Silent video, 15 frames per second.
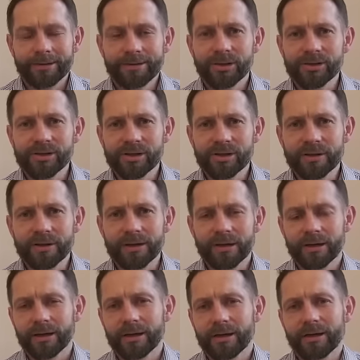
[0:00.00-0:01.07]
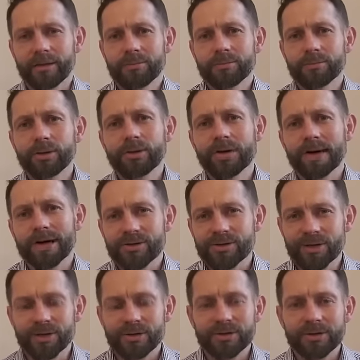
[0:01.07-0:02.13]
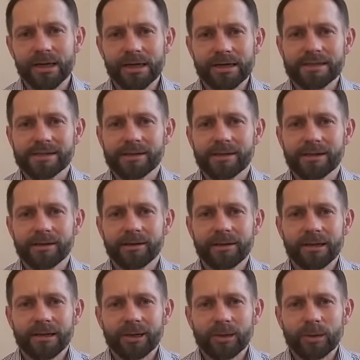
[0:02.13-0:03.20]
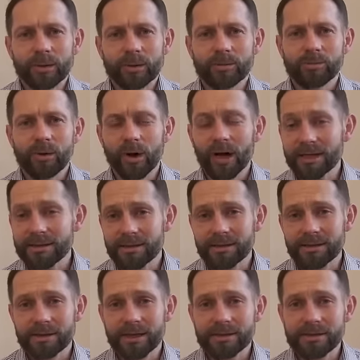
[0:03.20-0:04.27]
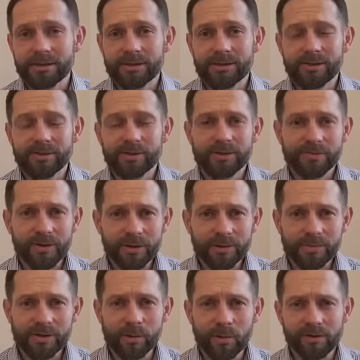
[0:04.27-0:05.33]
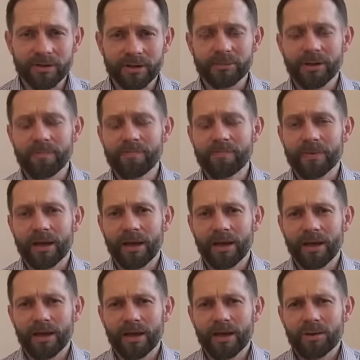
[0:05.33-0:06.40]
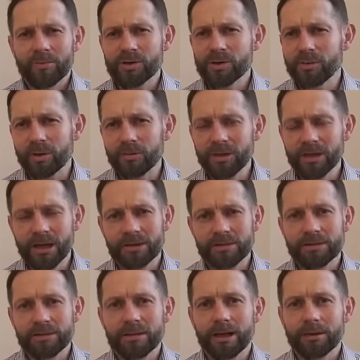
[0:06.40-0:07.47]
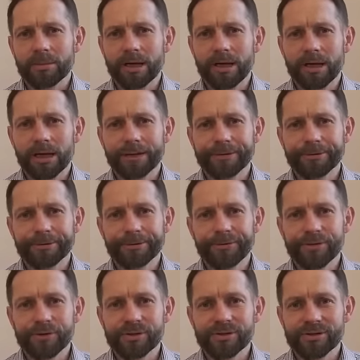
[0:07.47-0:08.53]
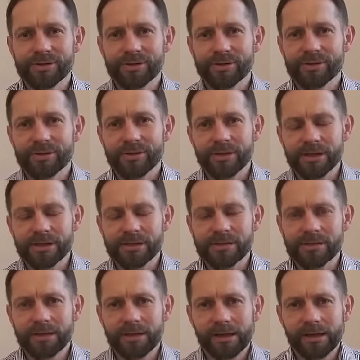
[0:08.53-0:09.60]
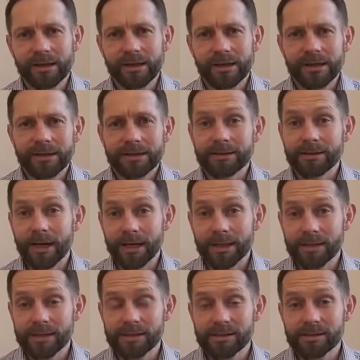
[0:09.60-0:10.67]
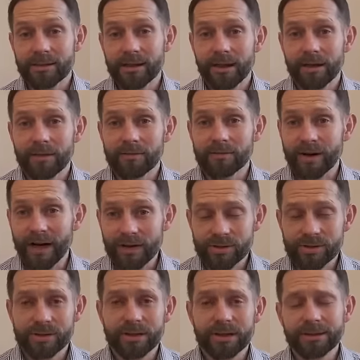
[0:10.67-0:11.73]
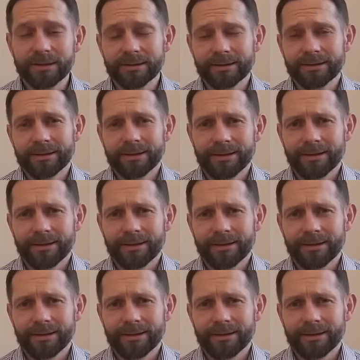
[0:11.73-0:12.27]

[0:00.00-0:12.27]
Drodzy, Bóg każdego dnia chce ubogacać nas swoim słowem przypominać nam to wszystko, co jest dla nas ważne,